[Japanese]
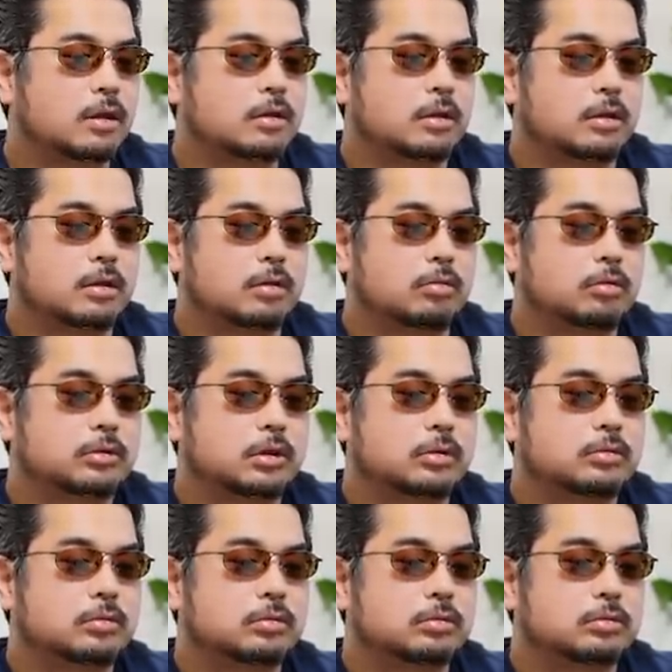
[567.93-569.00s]
ないない、これちゃ
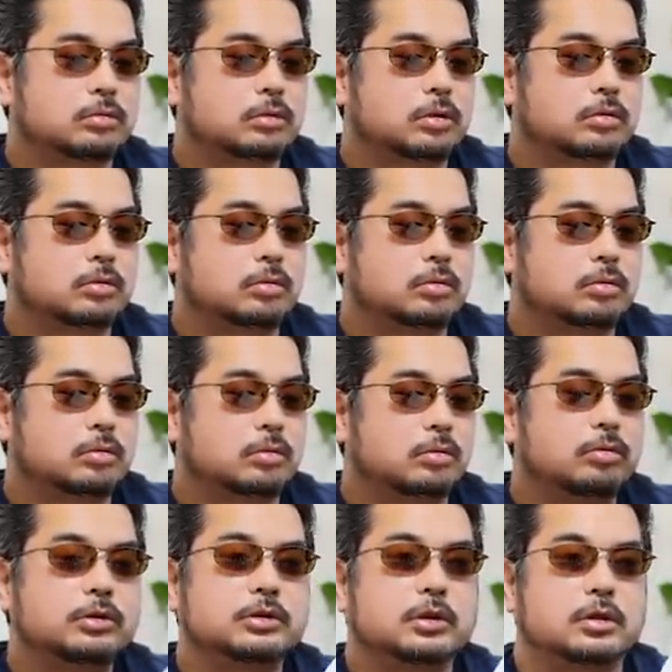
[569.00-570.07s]
んとちゃんと
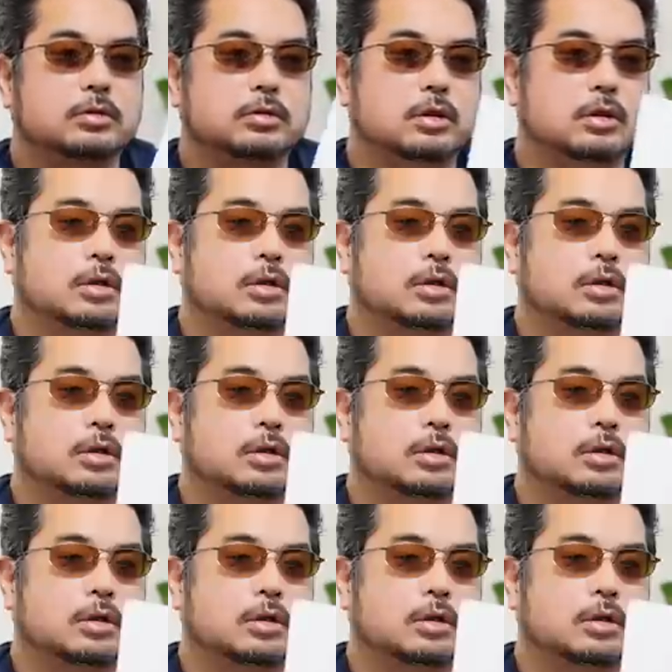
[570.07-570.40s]
オフィシャルな、